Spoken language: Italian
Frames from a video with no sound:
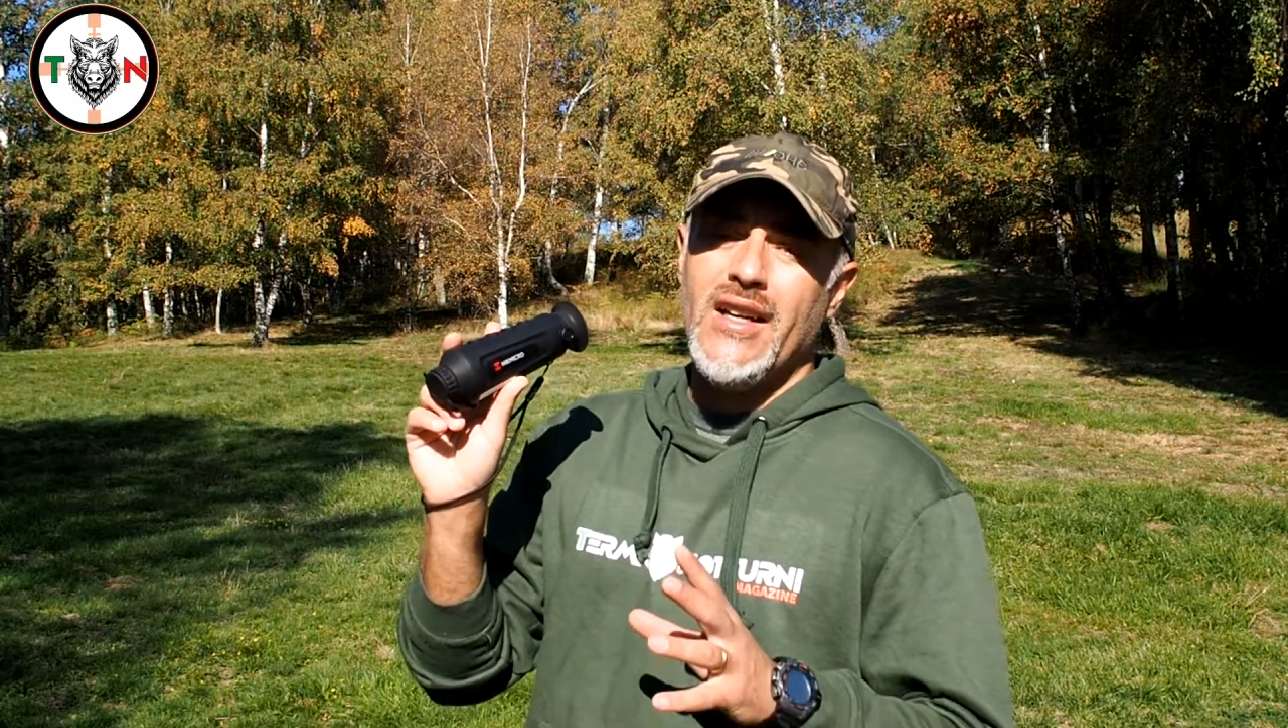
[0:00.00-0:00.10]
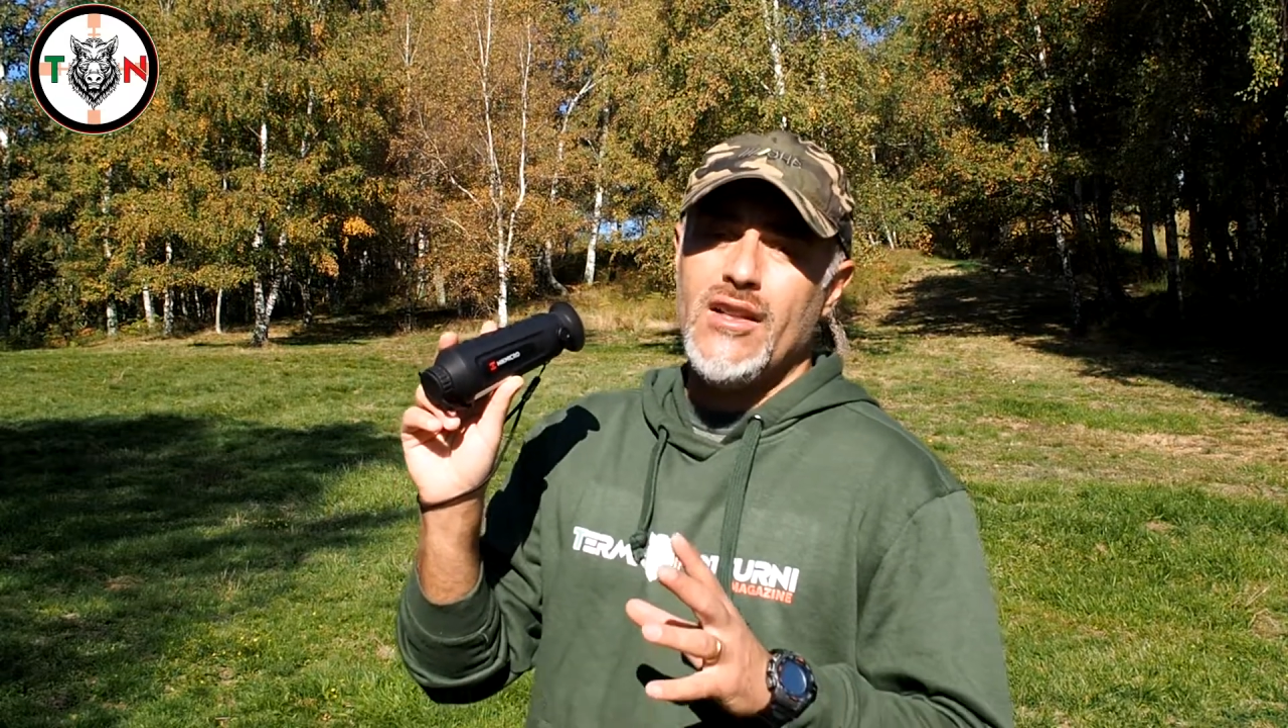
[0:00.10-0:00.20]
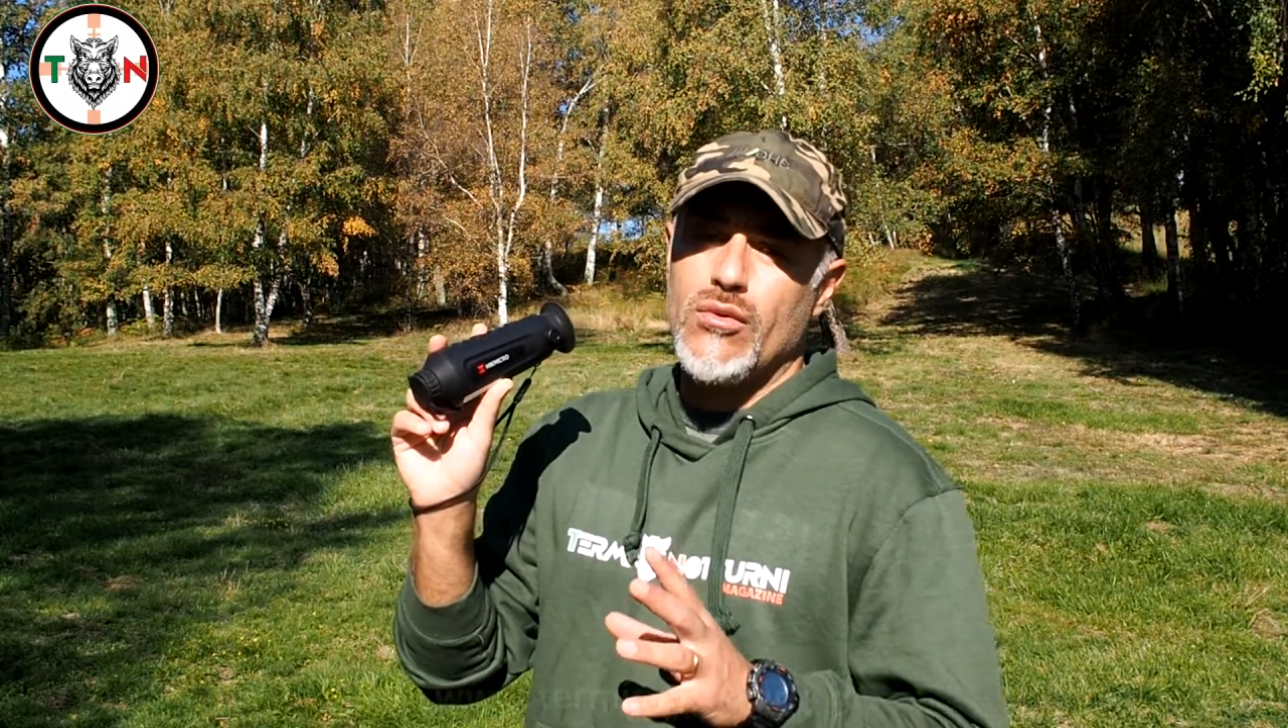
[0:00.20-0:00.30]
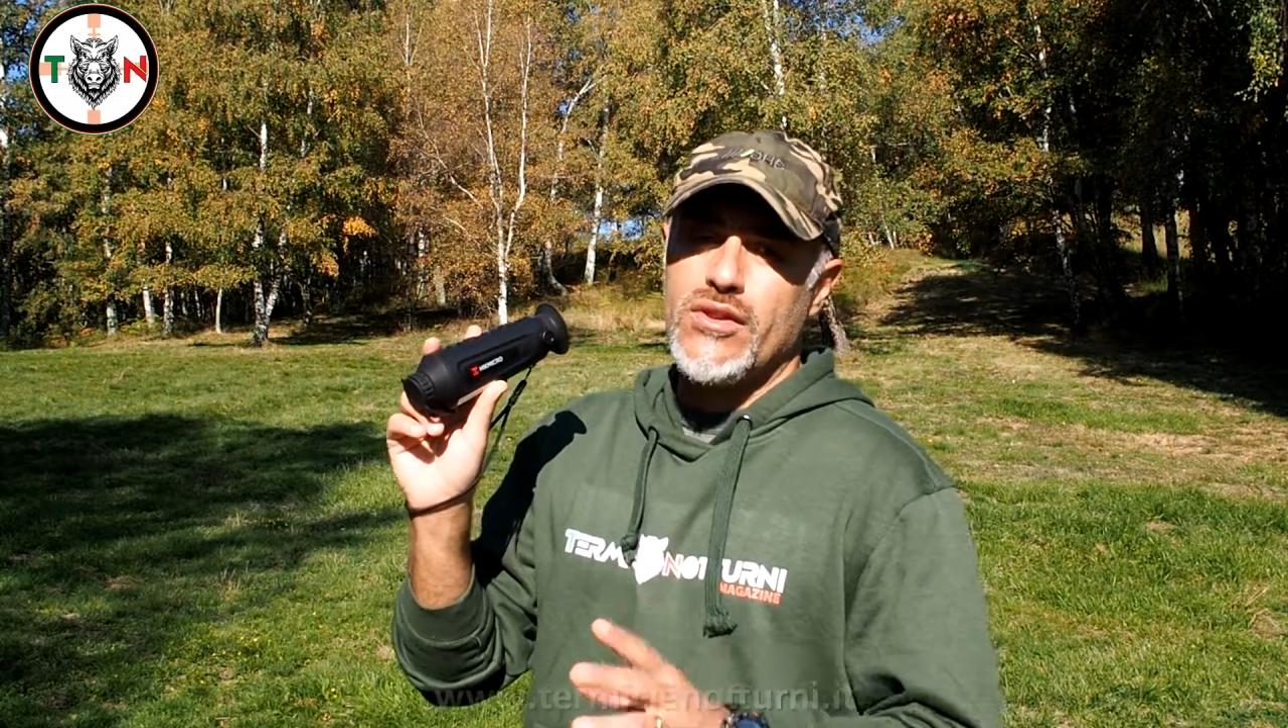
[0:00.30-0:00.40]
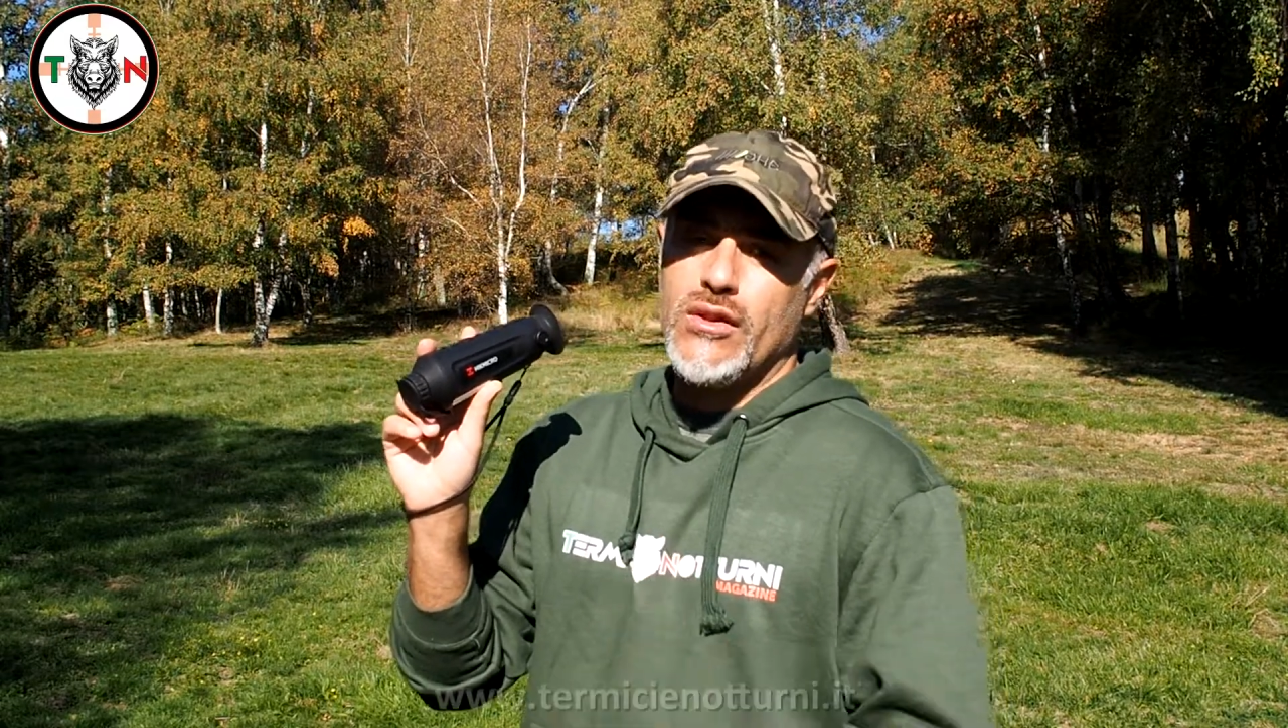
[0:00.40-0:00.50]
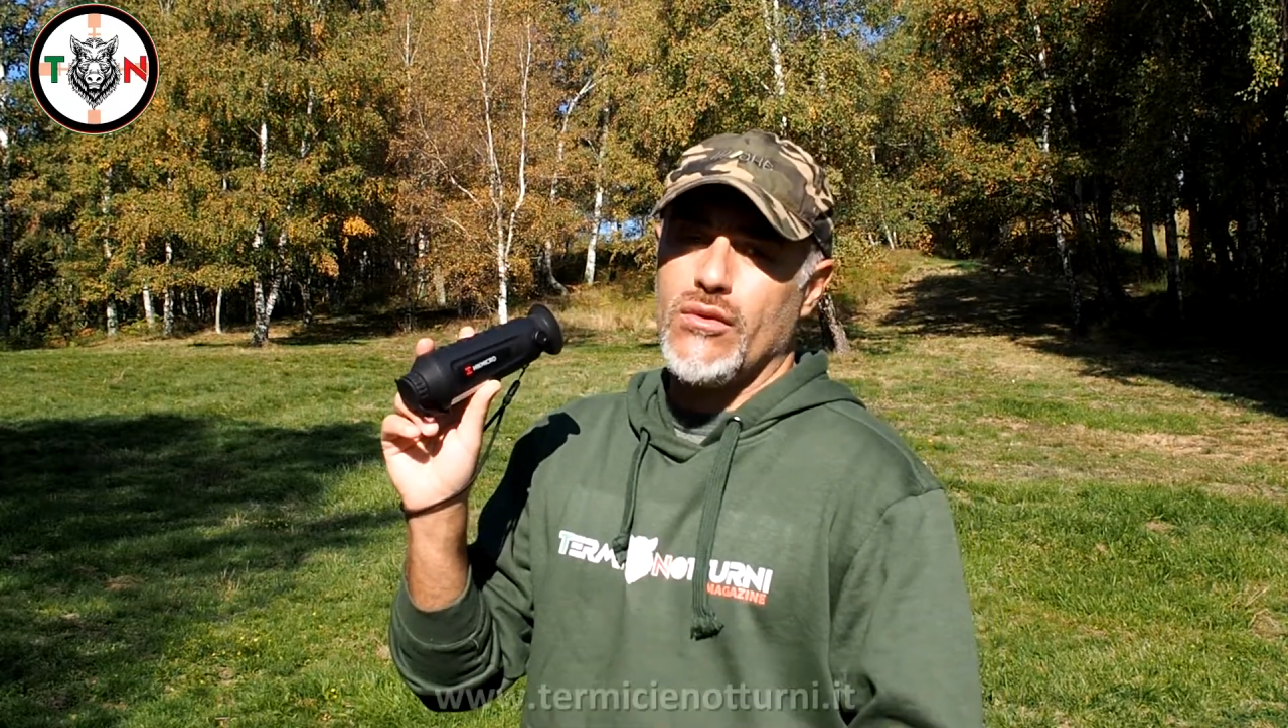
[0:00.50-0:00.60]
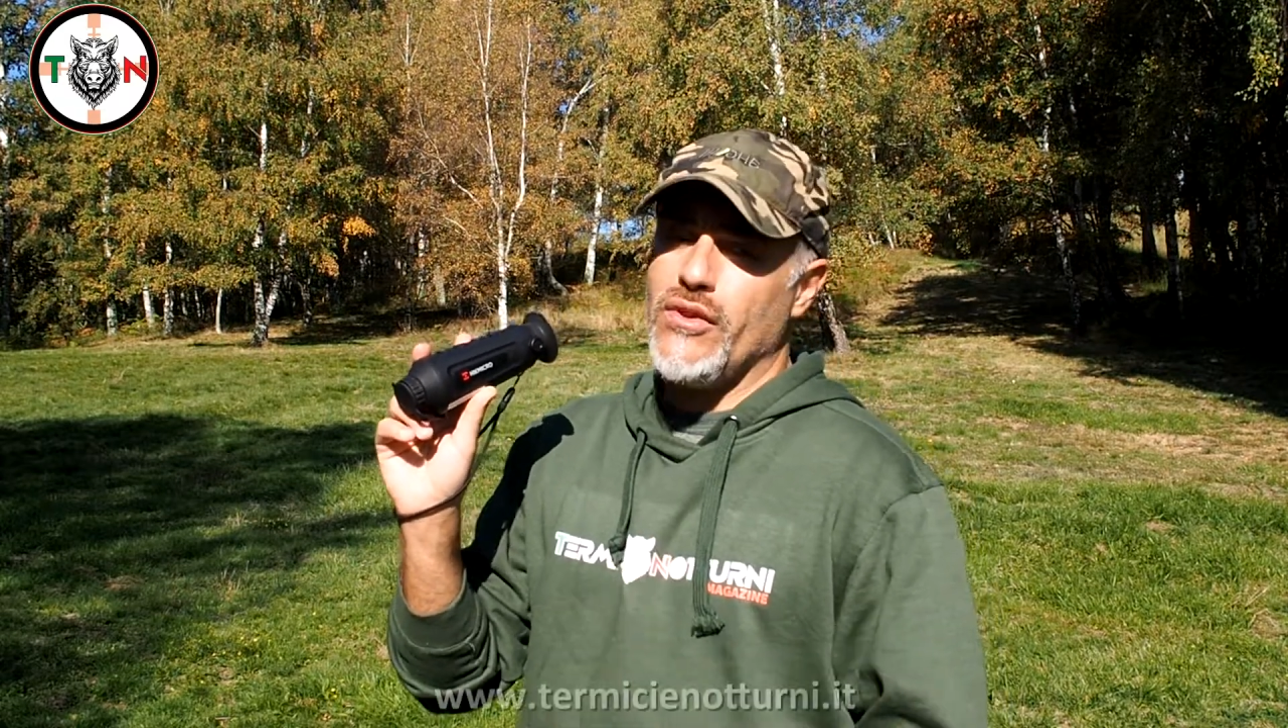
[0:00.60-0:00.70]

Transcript: sul sito